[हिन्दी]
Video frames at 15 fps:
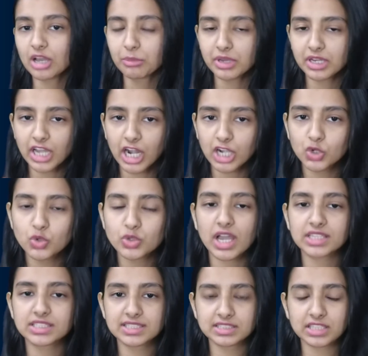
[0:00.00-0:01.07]
तमिलनाडु
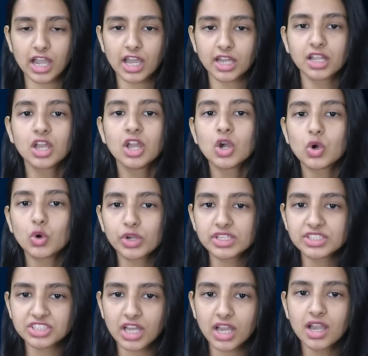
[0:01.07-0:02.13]
राजस्थान
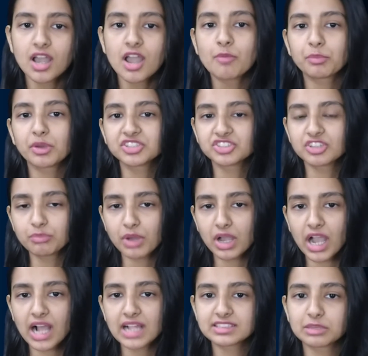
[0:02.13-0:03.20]
उड़ीसा पश्चिम
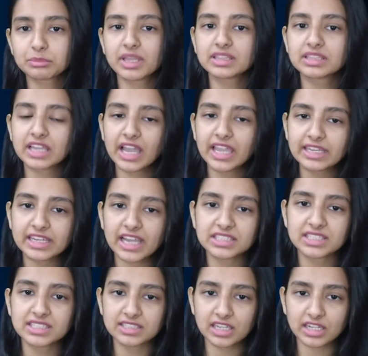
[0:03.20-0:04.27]
बंगाल समेत कई
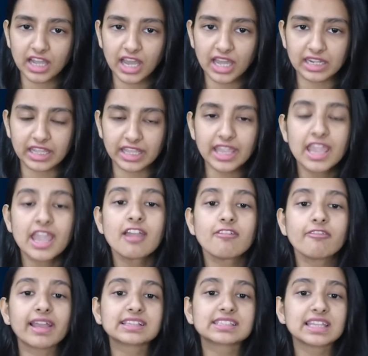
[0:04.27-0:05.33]
राज्य सरकार ने
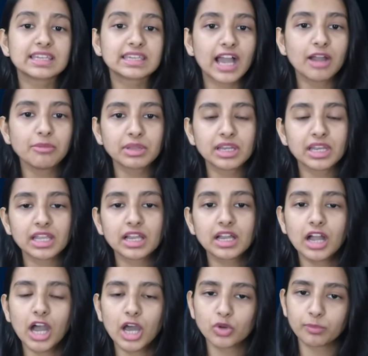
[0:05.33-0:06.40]
वैक्सीन ना मिलने का
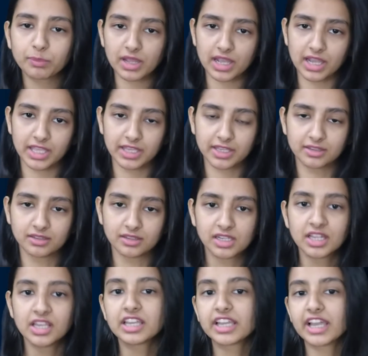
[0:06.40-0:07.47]
आरोप लगाया है
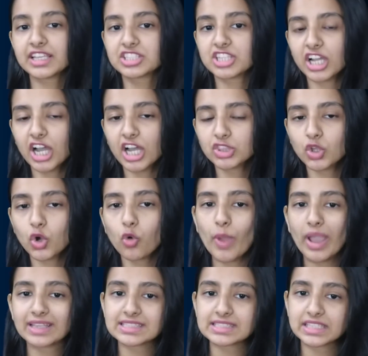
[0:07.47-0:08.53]
कई जगह तो
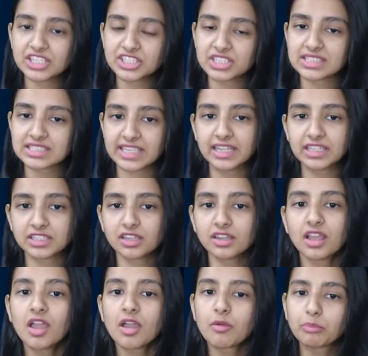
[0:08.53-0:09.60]
वैक्सीनेशन सेंटर
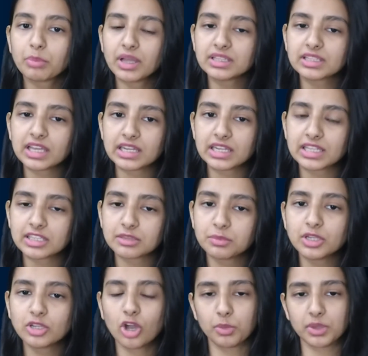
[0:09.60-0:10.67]
बंद करने की
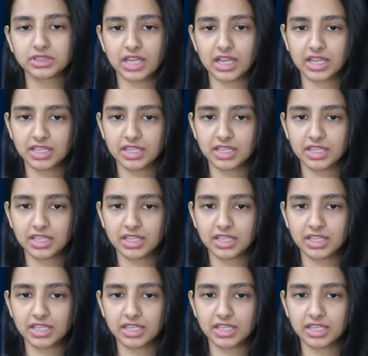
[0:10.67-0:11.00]
भी नौबत आ